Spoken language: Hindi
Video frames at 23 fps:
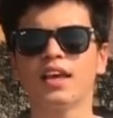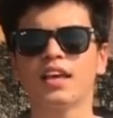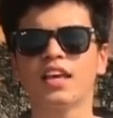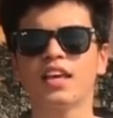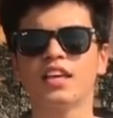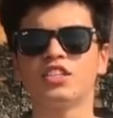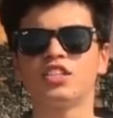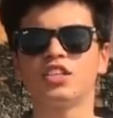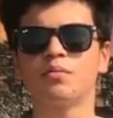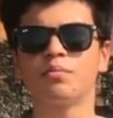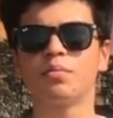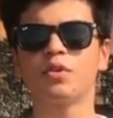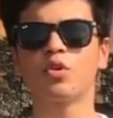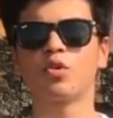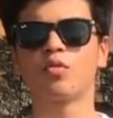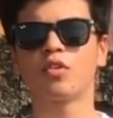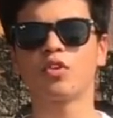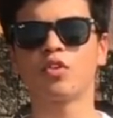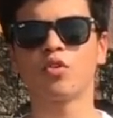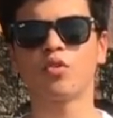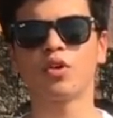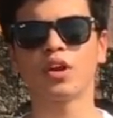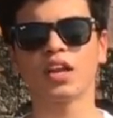कि इंजन पर
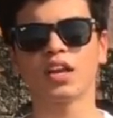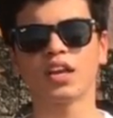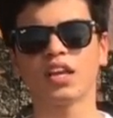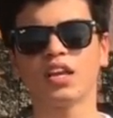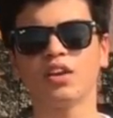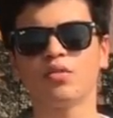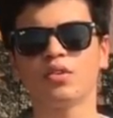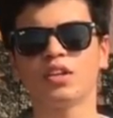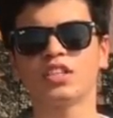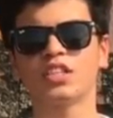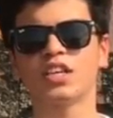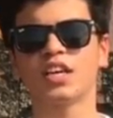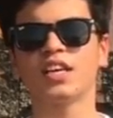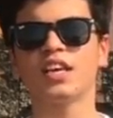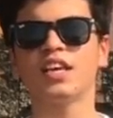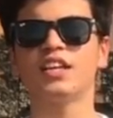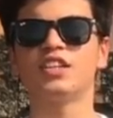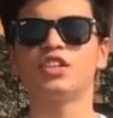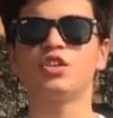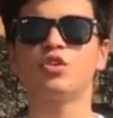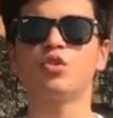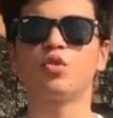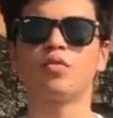ओवरलोडिंग नहीं होनी
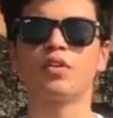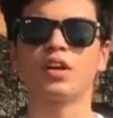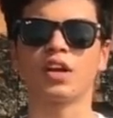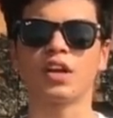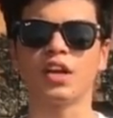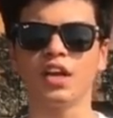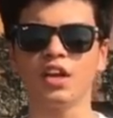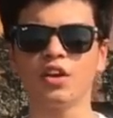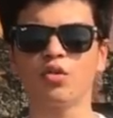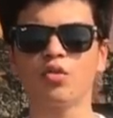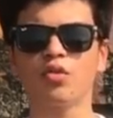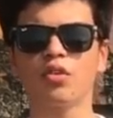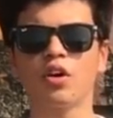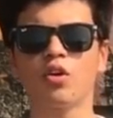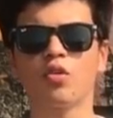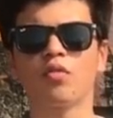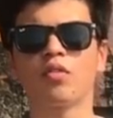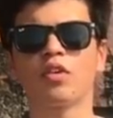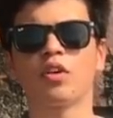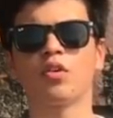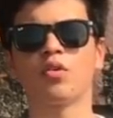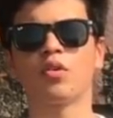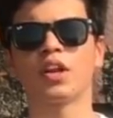चाहिए इंजन ओवरहीट होगा
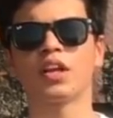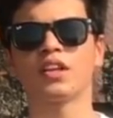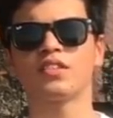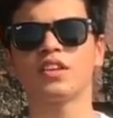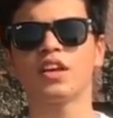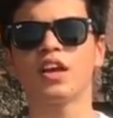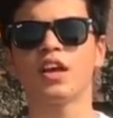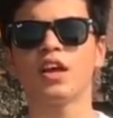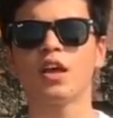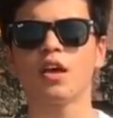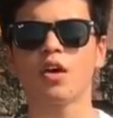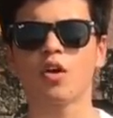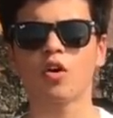ओवरलोडिंग से